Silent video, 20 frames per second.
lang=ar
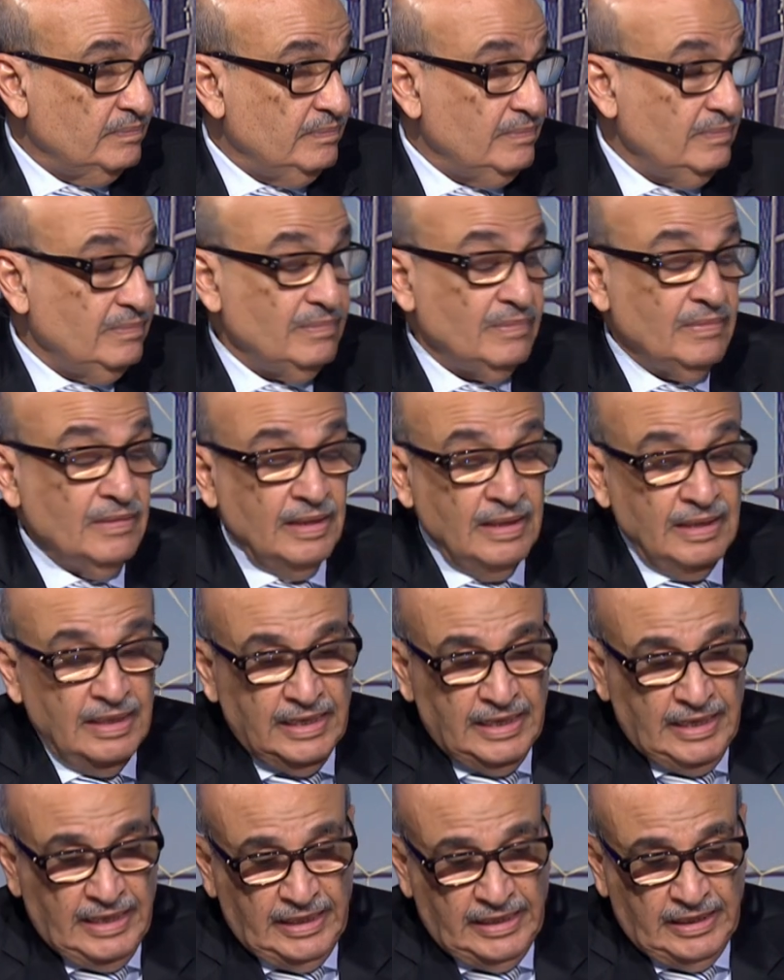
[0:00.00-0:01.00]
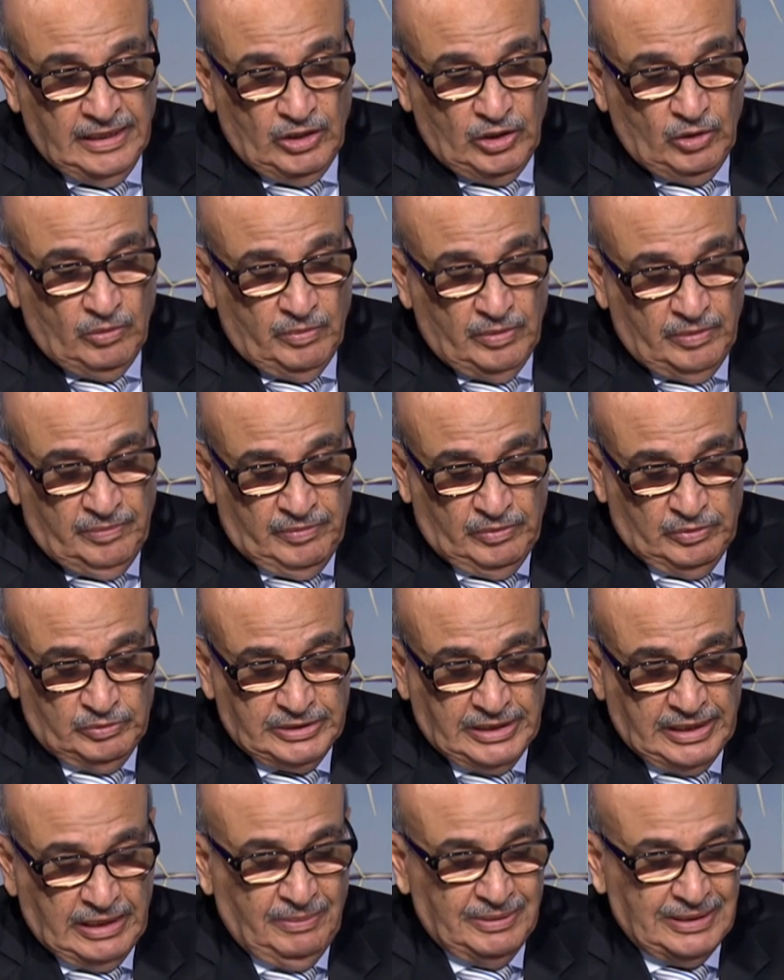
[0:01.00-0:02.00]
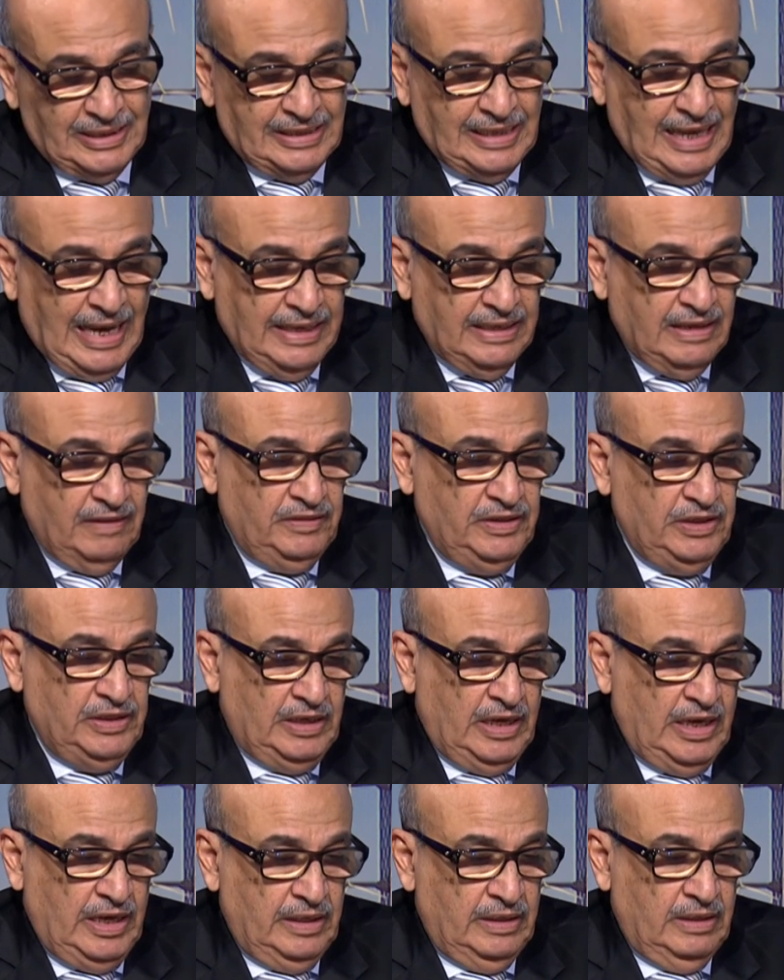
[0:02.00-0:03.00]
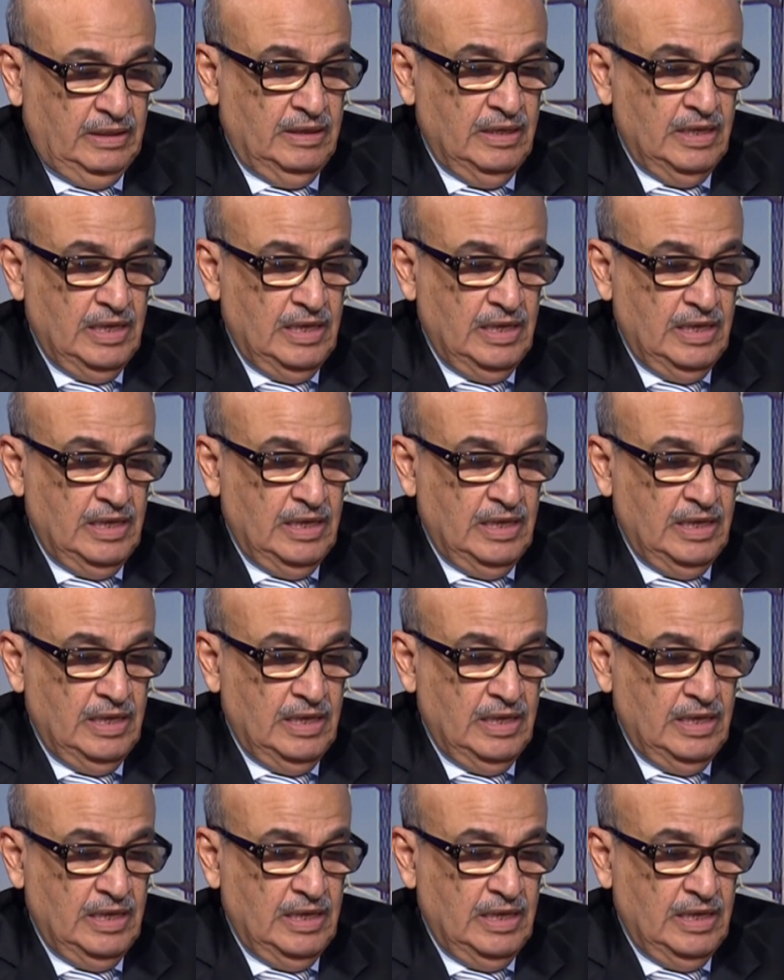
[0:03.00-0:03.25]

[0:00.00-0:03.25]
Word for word: نعم هي مجرد ما تتحدثين عن